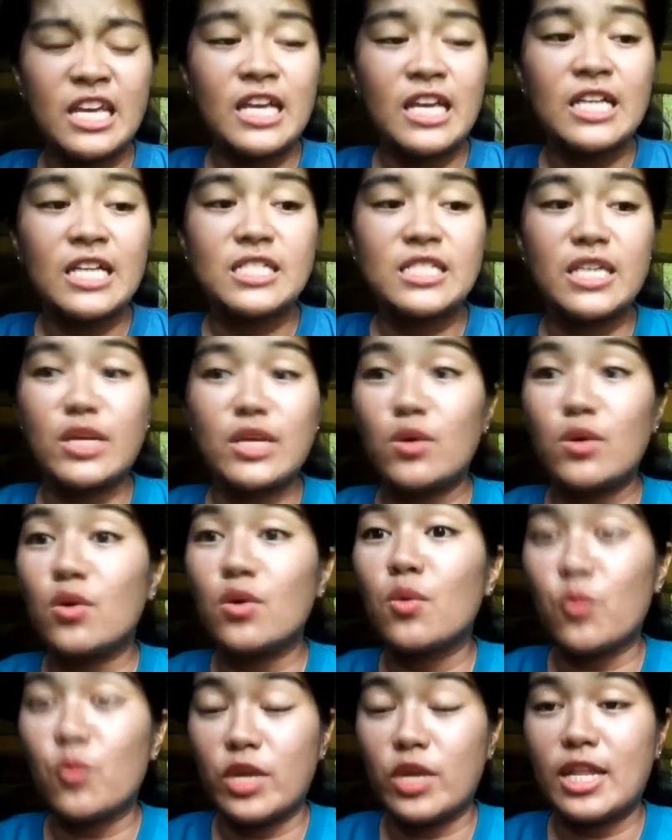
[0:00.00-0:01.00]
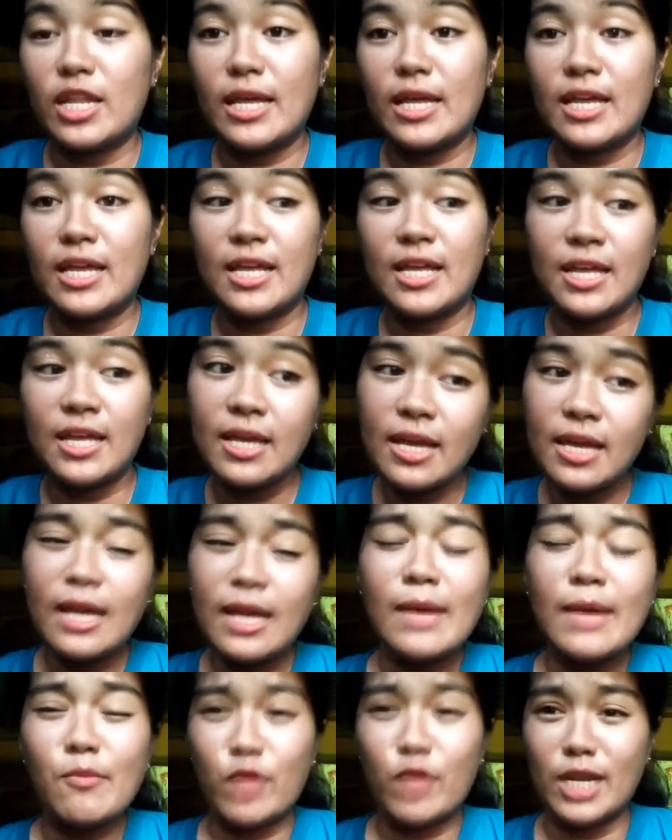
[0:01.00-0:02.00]
sa iyo kung pwede,
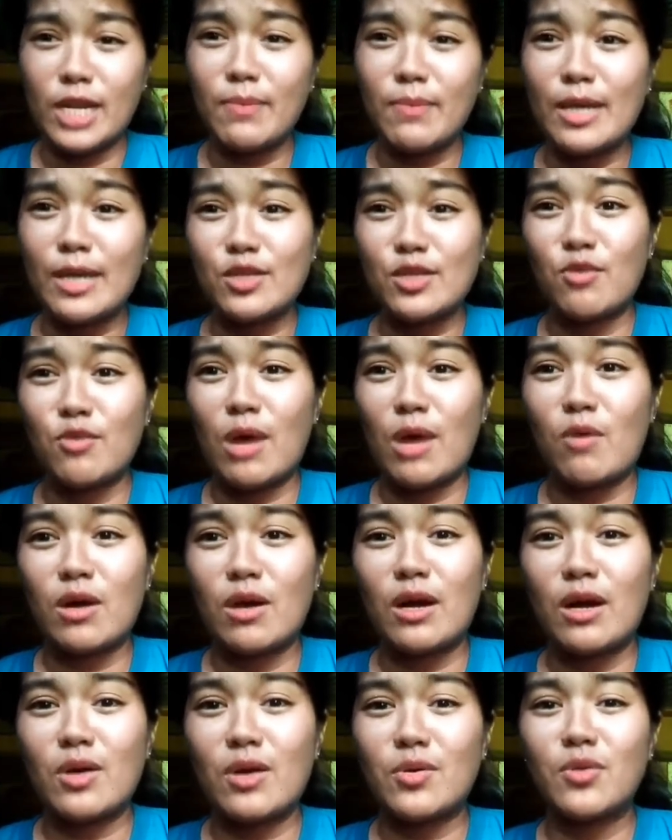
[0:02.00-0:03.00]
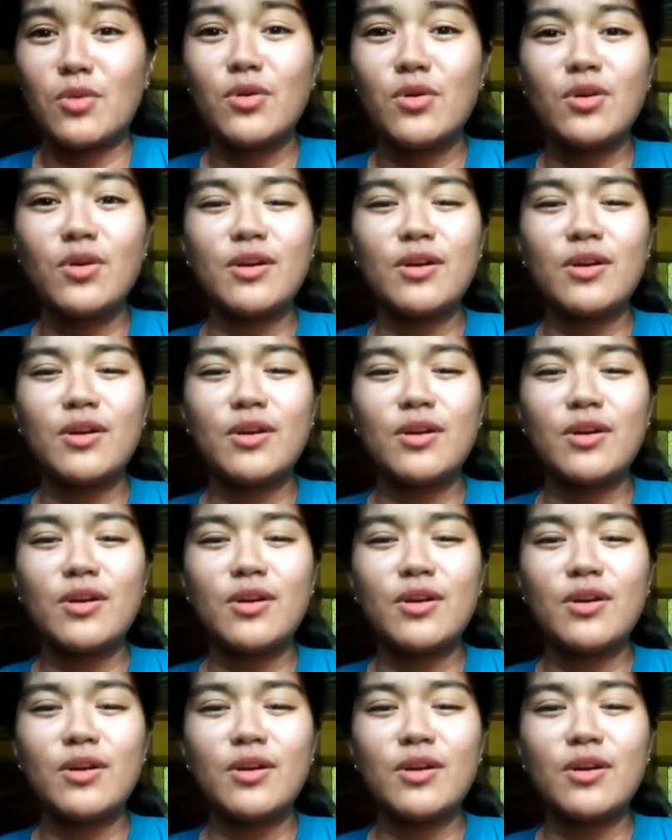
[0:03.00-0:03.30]
pwede bang tumawag ako.